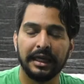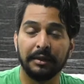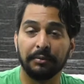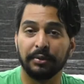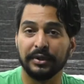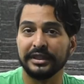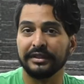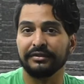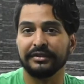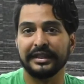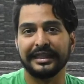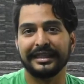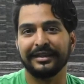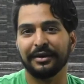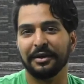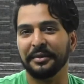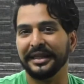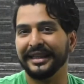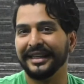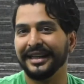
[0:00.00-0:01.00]
y pues
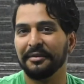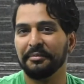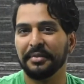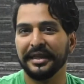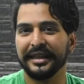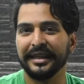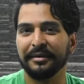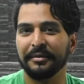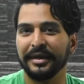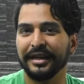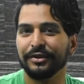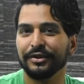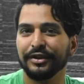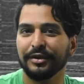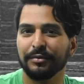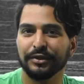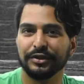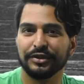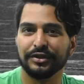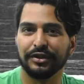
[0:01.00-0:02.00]
definitivamente la pandemia nos
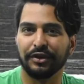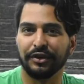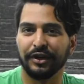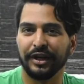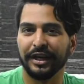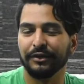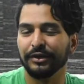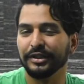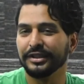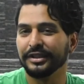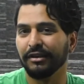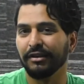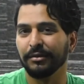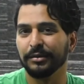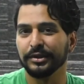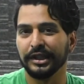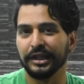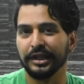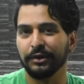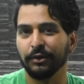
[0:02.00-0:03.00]
demostró que no
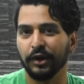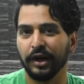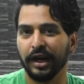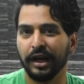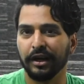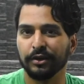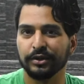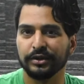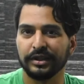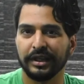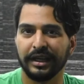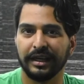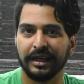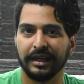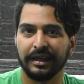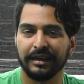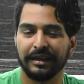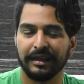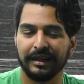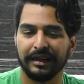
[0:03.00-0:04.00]
estábamos equivocados,
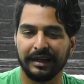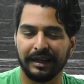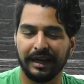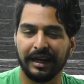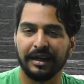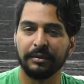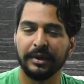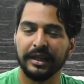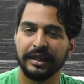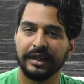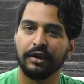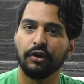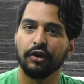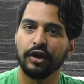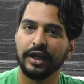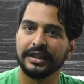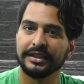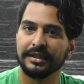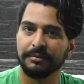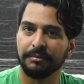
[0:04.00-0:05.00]
que, realmente
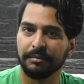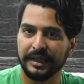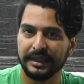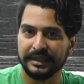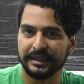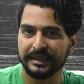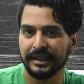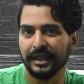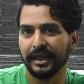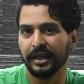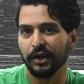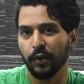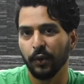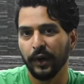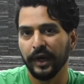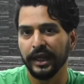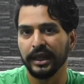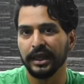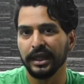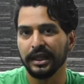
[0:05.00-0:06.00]
hoy las empresas se dan
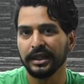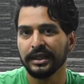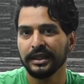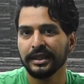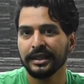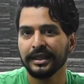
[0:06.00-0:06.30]
cuenta